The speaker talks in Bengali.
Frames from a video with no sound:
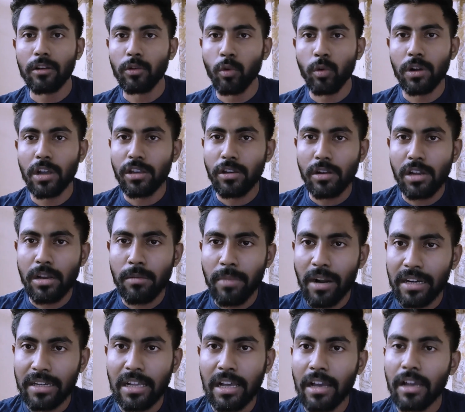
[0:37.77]
নোংরা জলের
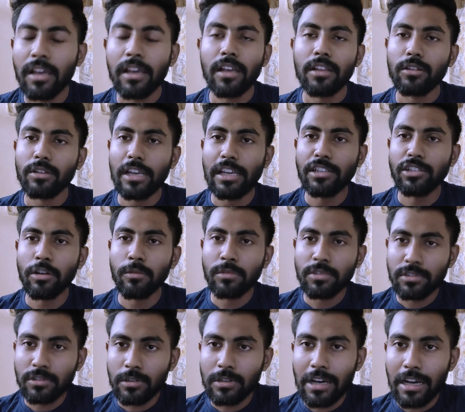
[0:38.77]
বাটা তো এই
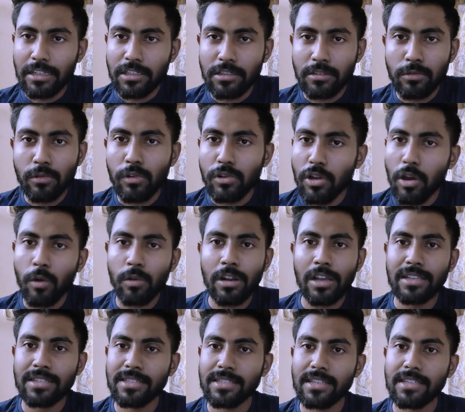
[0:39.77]
সমস্ত কাজগুলো যখন
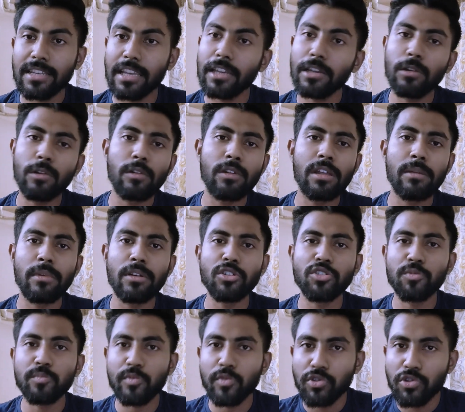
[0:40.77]
আসছে সেইগুলো নিয়ে
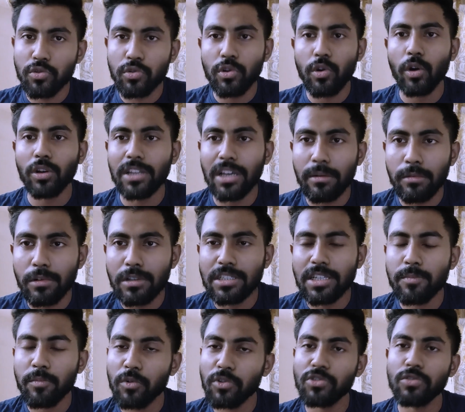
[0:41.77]
মানুষ প্রচুর কথা
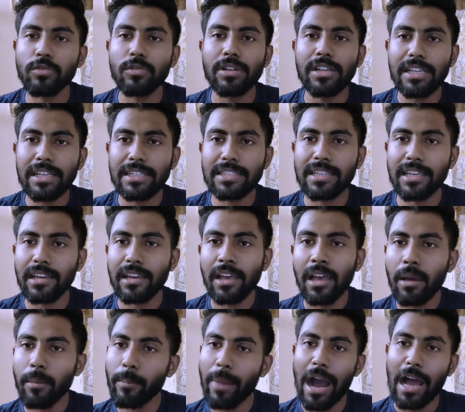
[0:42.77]
বলছে প্রচুর লিখছে
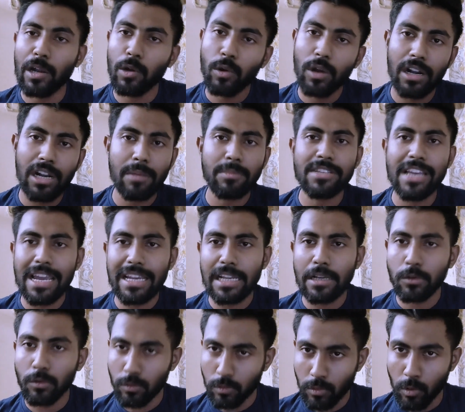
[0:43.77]
ভালো খারাপ যাই
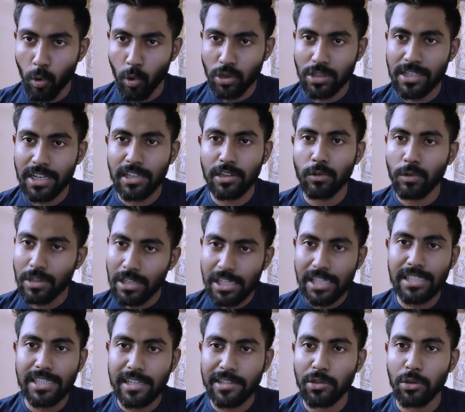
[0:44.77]
লাগুক করছে তো
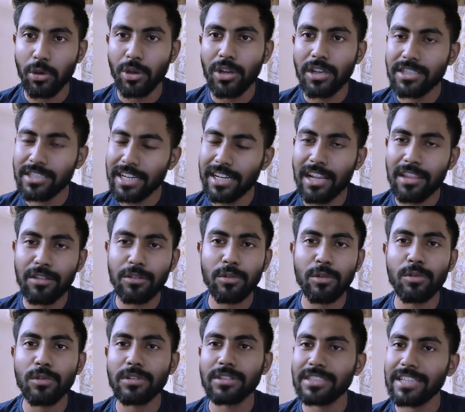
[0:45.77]
লিখছে তো সেটা তো
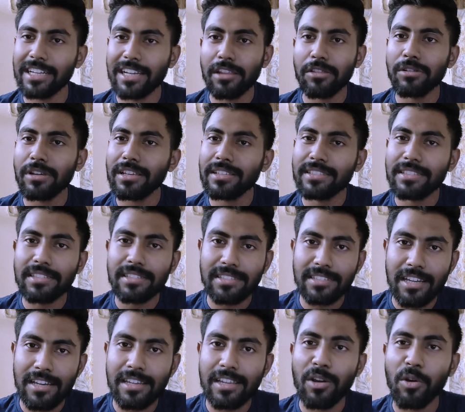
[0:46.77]
সেটা তো এই
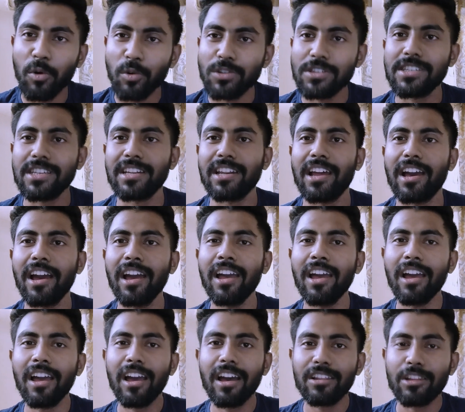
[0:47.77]
সিরিজটা নিয়ে হচ্ছে না
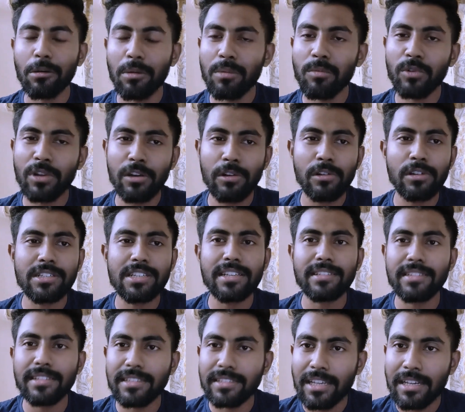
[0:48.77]
আমার মনে হলো যে
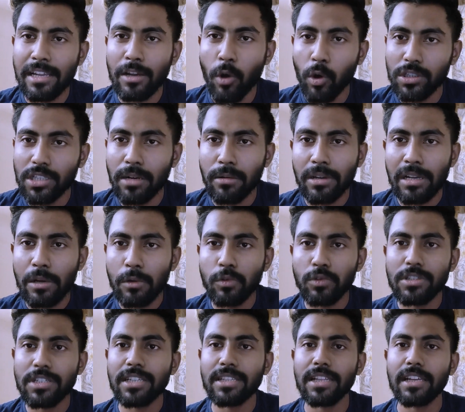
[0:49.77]
এই সিরিজটা নিয়ে কথা বলা
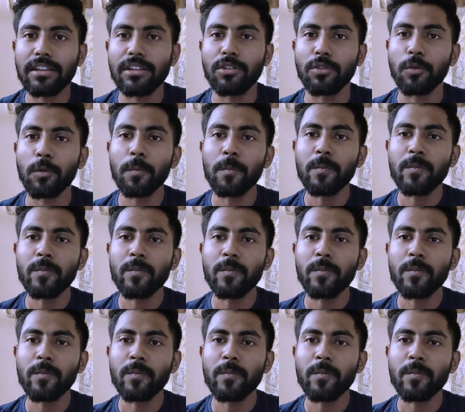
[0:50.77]
উচিত একটু